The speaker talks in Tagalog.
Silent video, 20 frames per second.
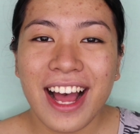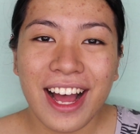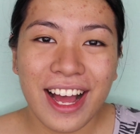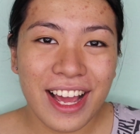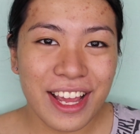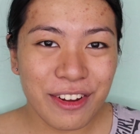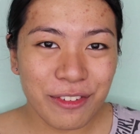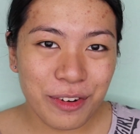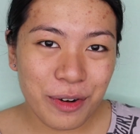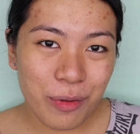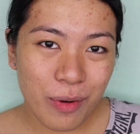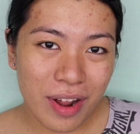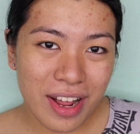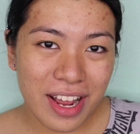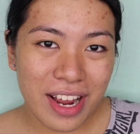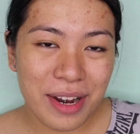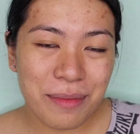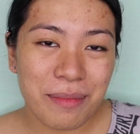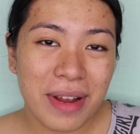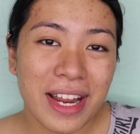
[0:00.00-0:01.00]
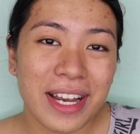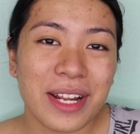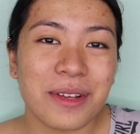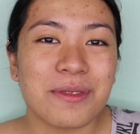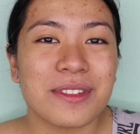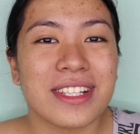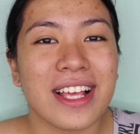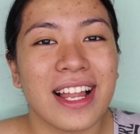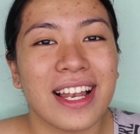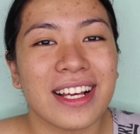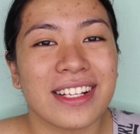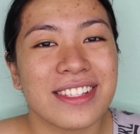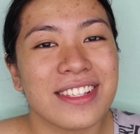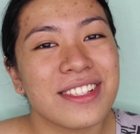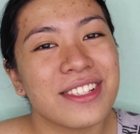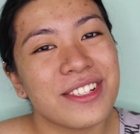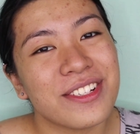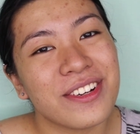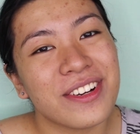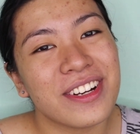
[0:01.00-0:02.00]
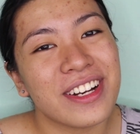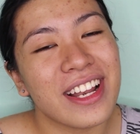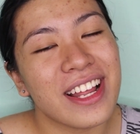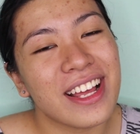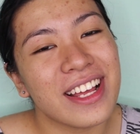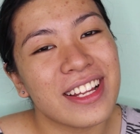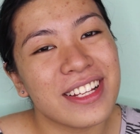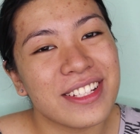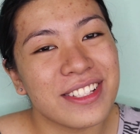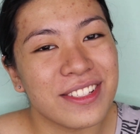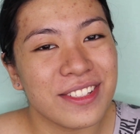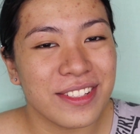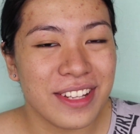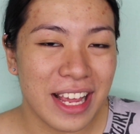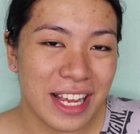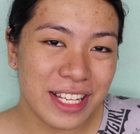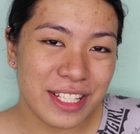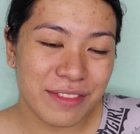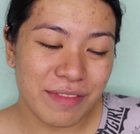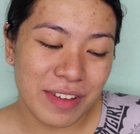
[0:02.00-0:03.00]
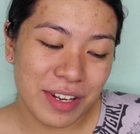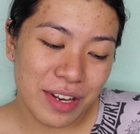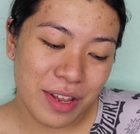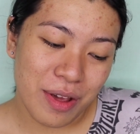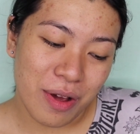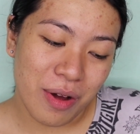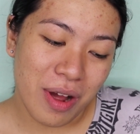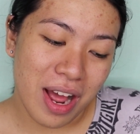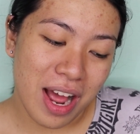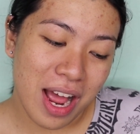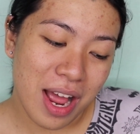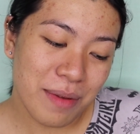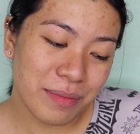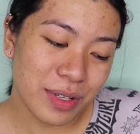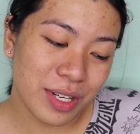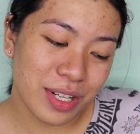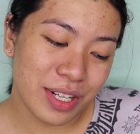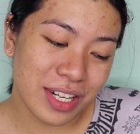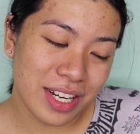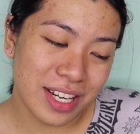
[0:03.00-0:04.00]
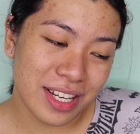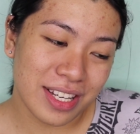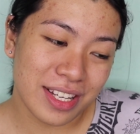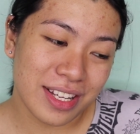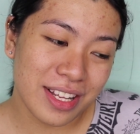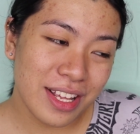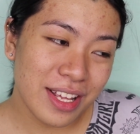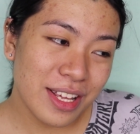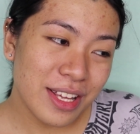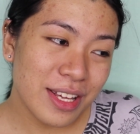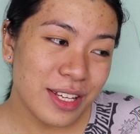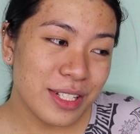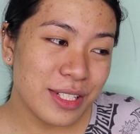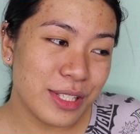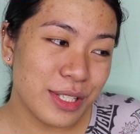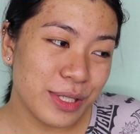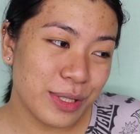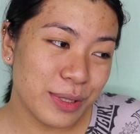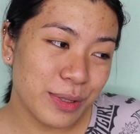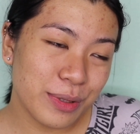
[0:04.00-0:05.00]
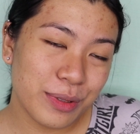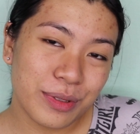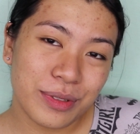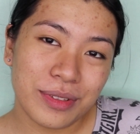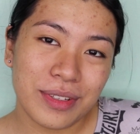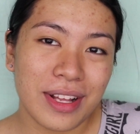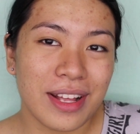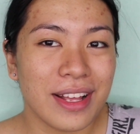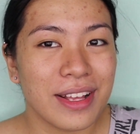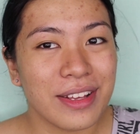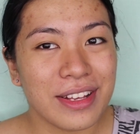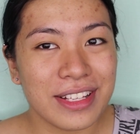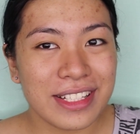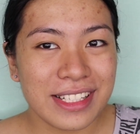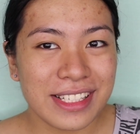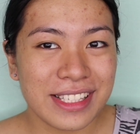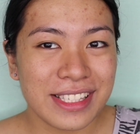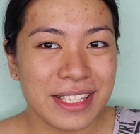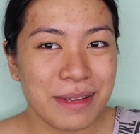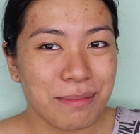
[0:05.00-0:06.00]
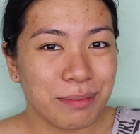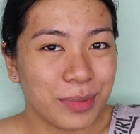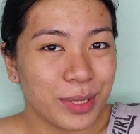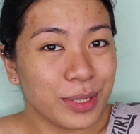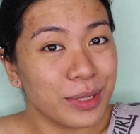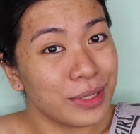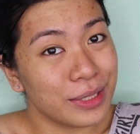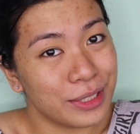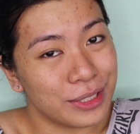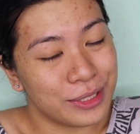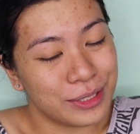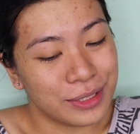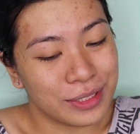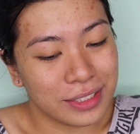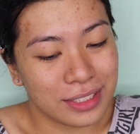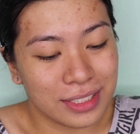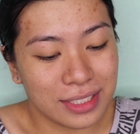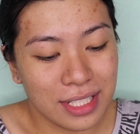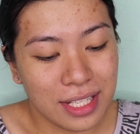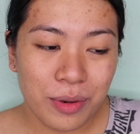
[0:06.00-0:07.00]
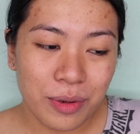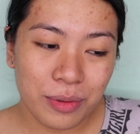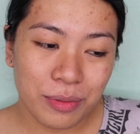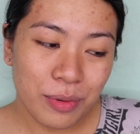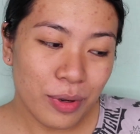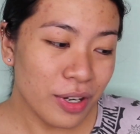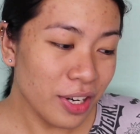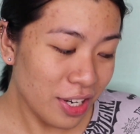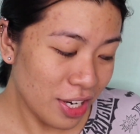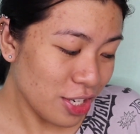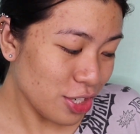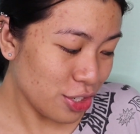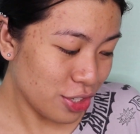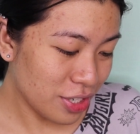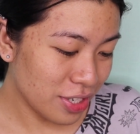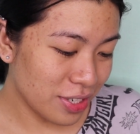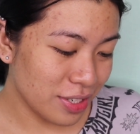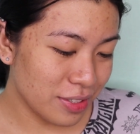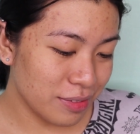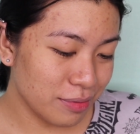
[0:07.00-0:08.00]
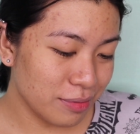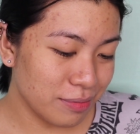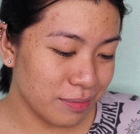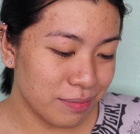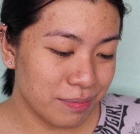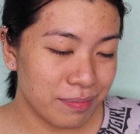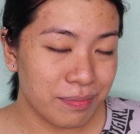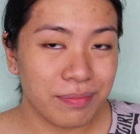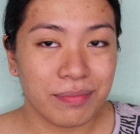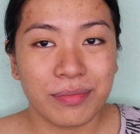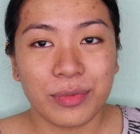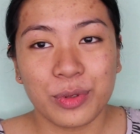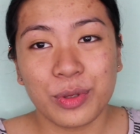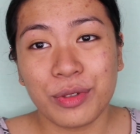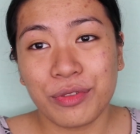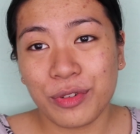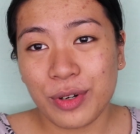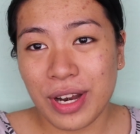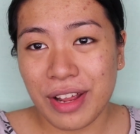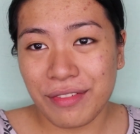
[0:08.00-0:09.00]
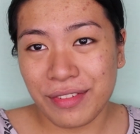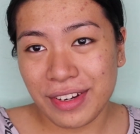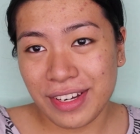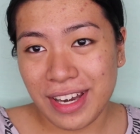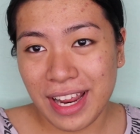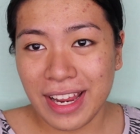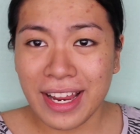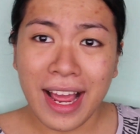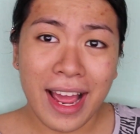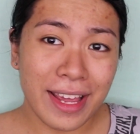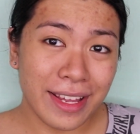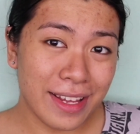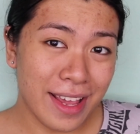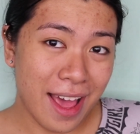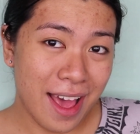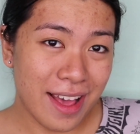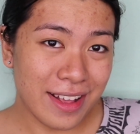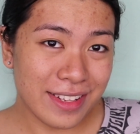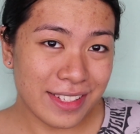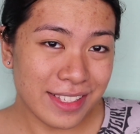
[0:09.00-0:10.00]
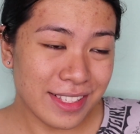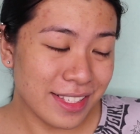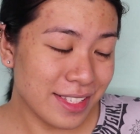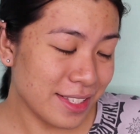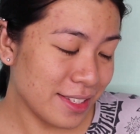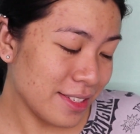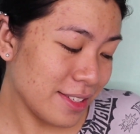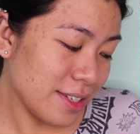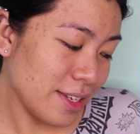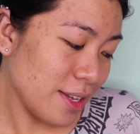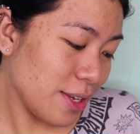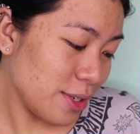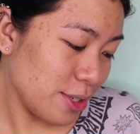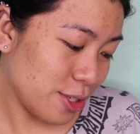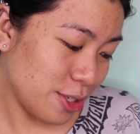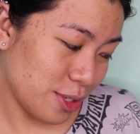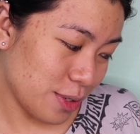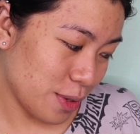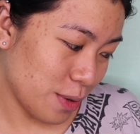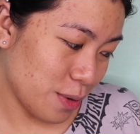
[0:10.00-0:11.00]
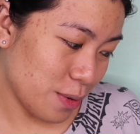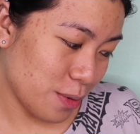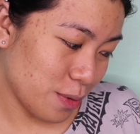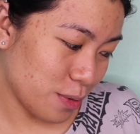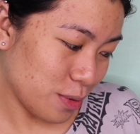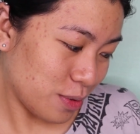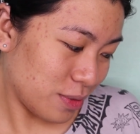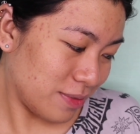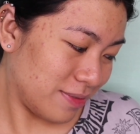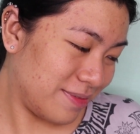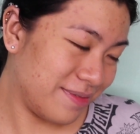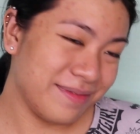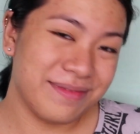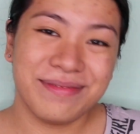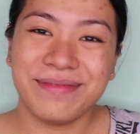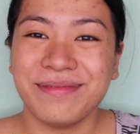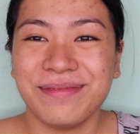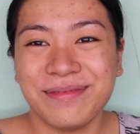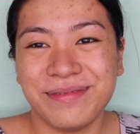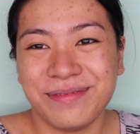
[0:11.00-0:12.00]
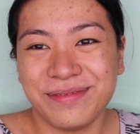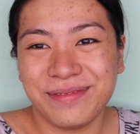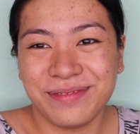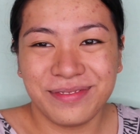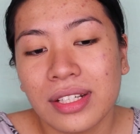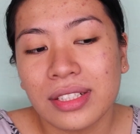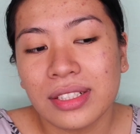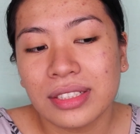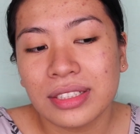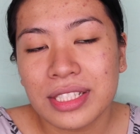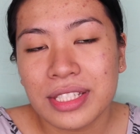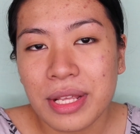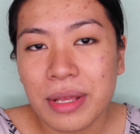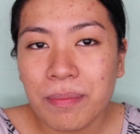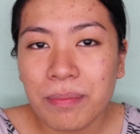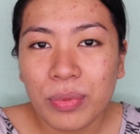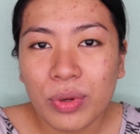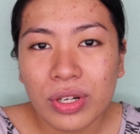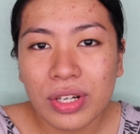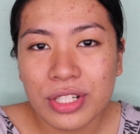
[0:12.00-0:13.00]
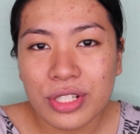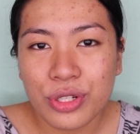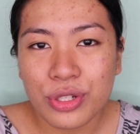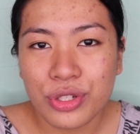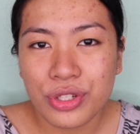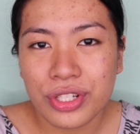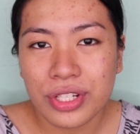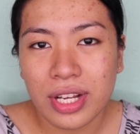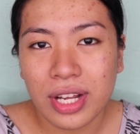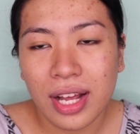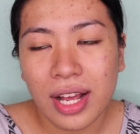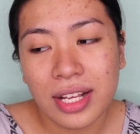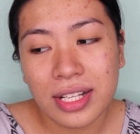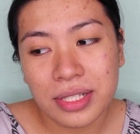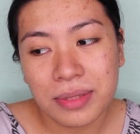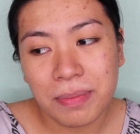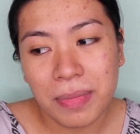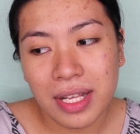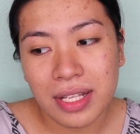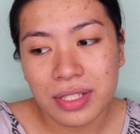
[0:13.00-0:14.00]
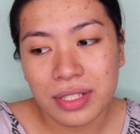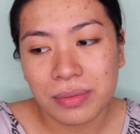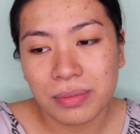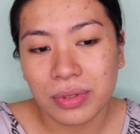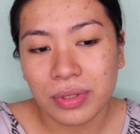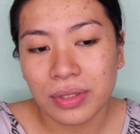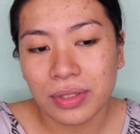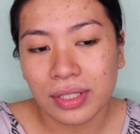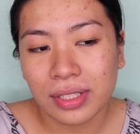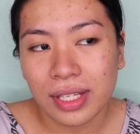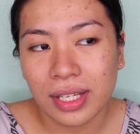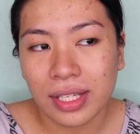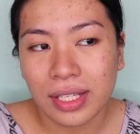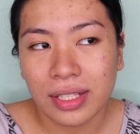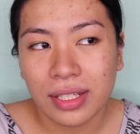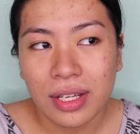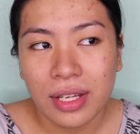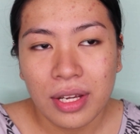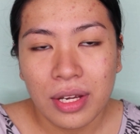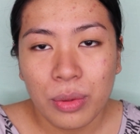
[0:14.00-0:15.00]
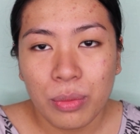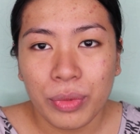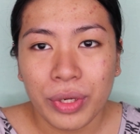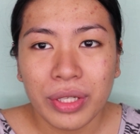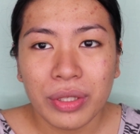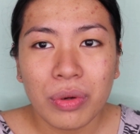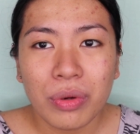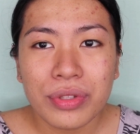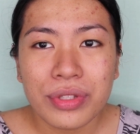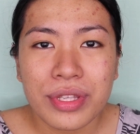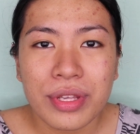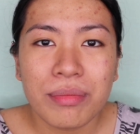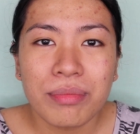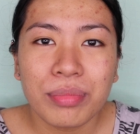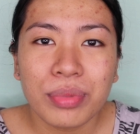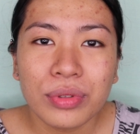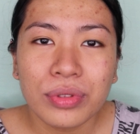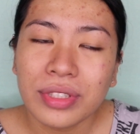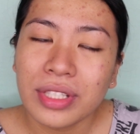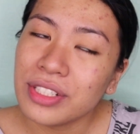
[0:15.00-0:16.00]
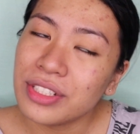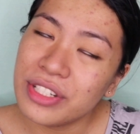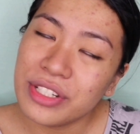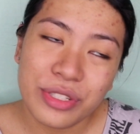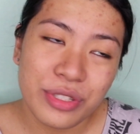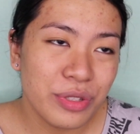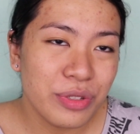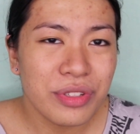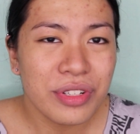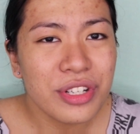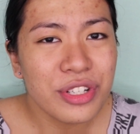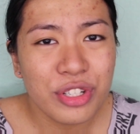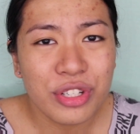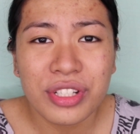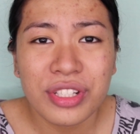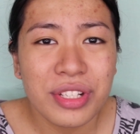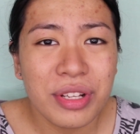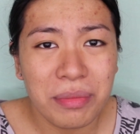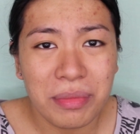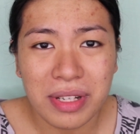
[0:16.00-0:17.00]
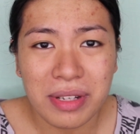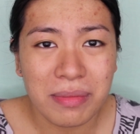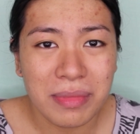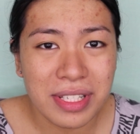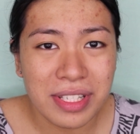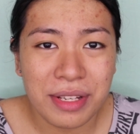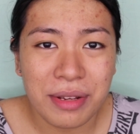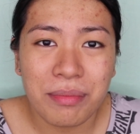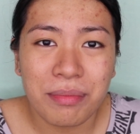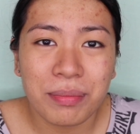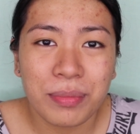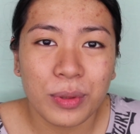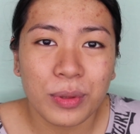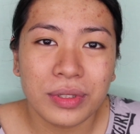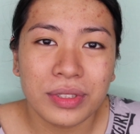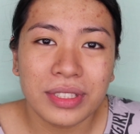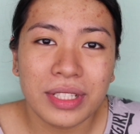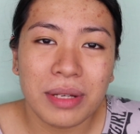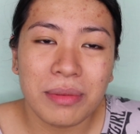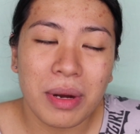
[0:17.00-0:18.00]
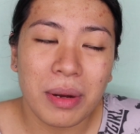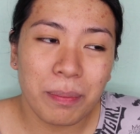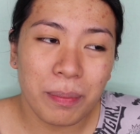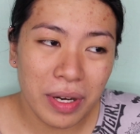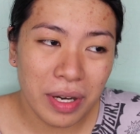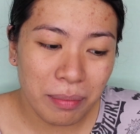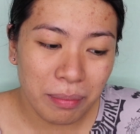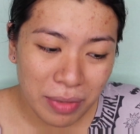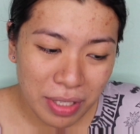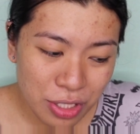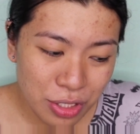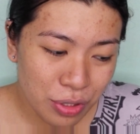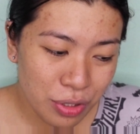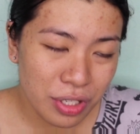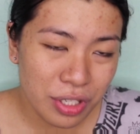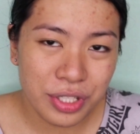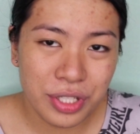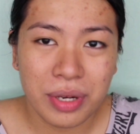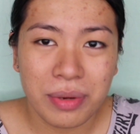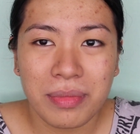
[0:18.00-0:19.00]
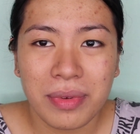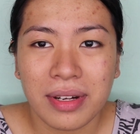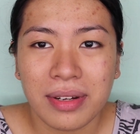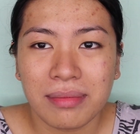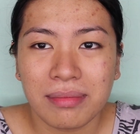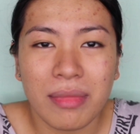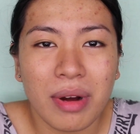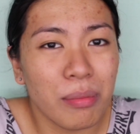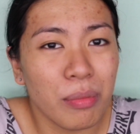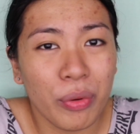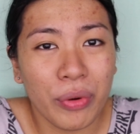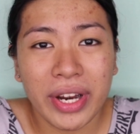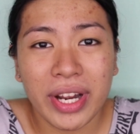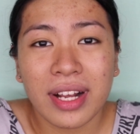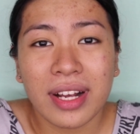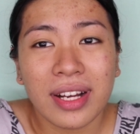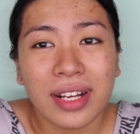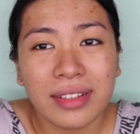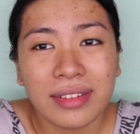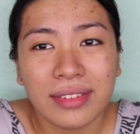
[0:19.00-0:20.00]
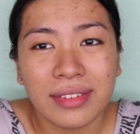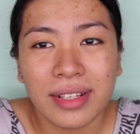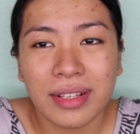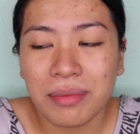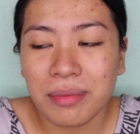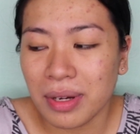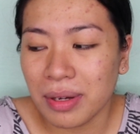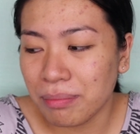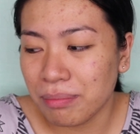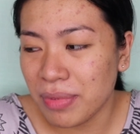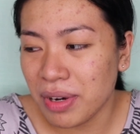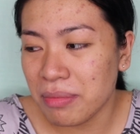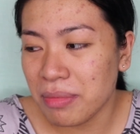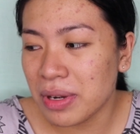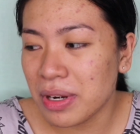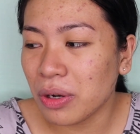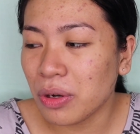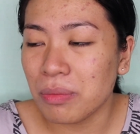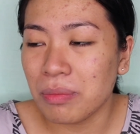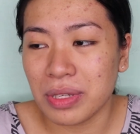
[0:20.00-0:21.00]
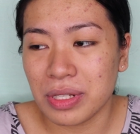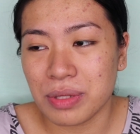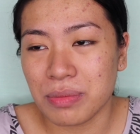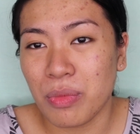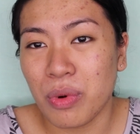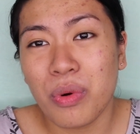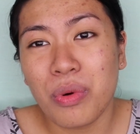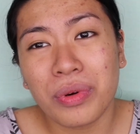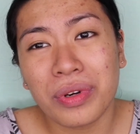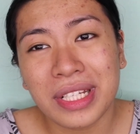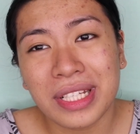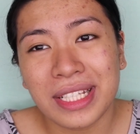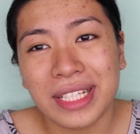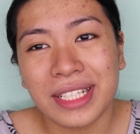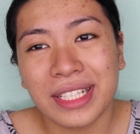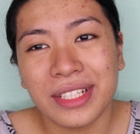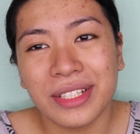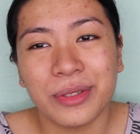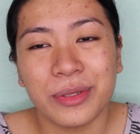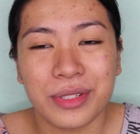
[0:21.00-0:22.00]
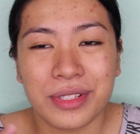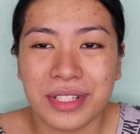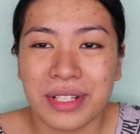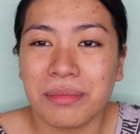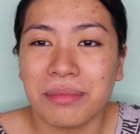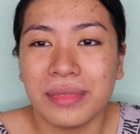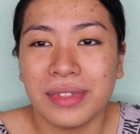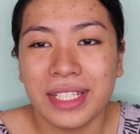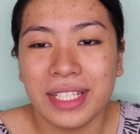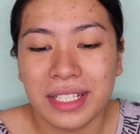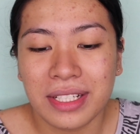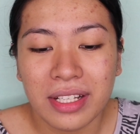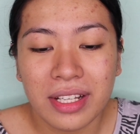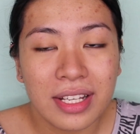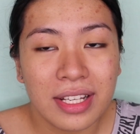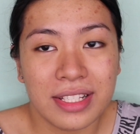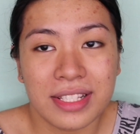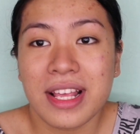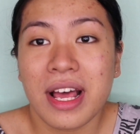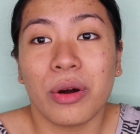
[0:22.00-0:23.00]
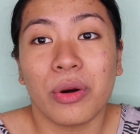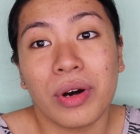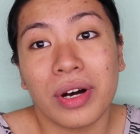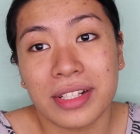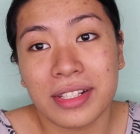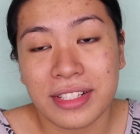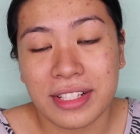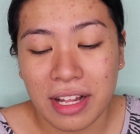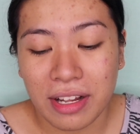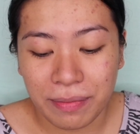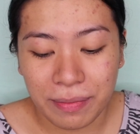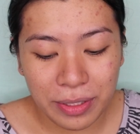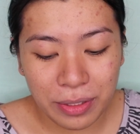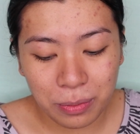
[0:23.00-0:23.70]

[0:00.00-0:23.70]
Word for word: Hi everyone, my name is Alexis Jordan and today's video I'm gonna do simple look. Oh, mura na siyang good for everyday I guess. So, nang simple na jud siya as possible kay mayon kog simple day jud na siya sa ma, ma simple day ma permi jud na siya ma maburikat day ma permi na ko mas smoky or something sa ako ang self.